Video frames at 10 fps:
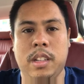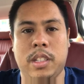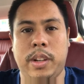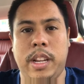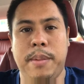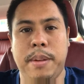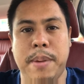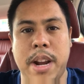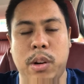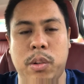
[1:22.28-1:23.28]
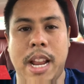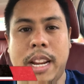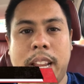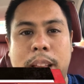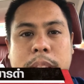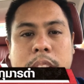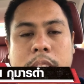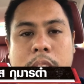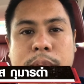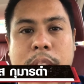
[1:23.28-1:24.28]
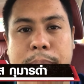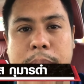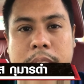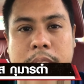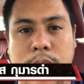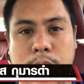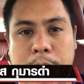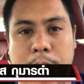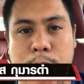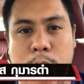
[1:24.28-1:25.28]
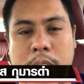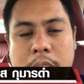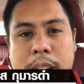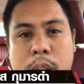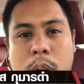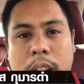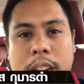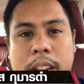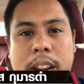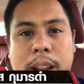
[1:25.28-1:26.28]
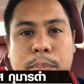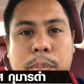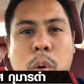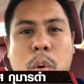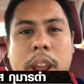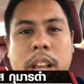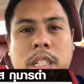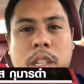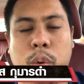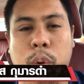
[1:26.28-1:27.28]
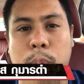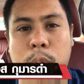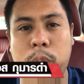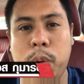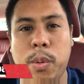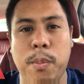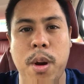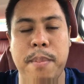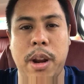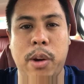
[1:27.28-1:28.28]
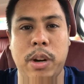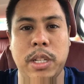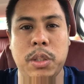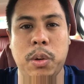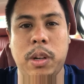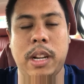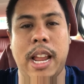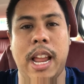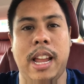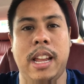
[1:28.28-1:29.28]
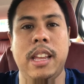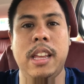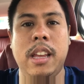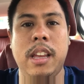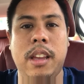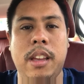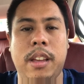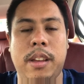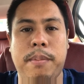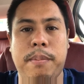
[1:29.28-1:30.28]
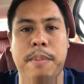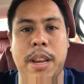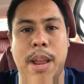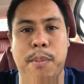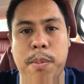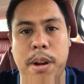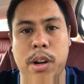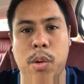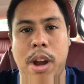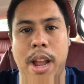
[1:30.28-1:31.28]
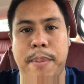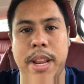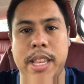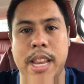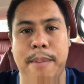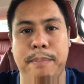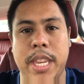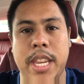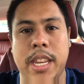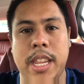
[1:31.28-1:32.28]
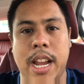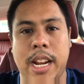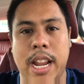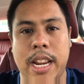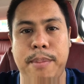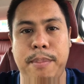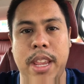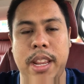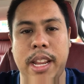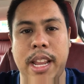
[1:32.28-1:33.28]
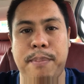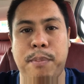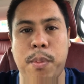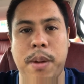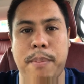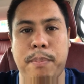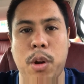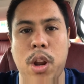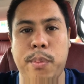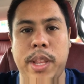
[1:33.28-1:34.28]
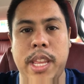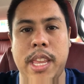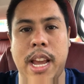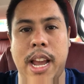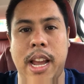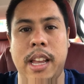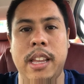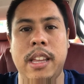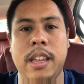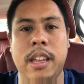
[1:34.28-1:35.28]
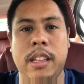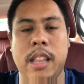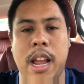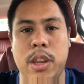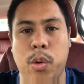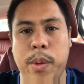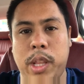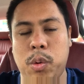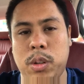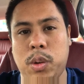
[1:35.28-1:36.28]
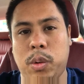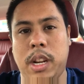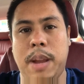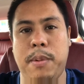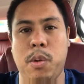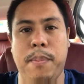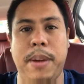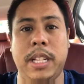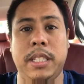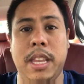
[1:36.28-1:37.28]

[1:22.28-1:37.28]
สวัสดีเพื่อนๆทุกท่านนะครับที่ติดตามแฟนเพจ SMM มวยไทยรายวันนะครับคู่เอกศึกทรูโพยูมวยมันวันศุกร์นะฮะเป็นการพบกันระหว่างเพชรดำเพชรยินดีอะคาเดมี่นะครับพบกับพลอยวิทยานายกวิทย์ทุ่งสงนะครับหรือว่าเพชร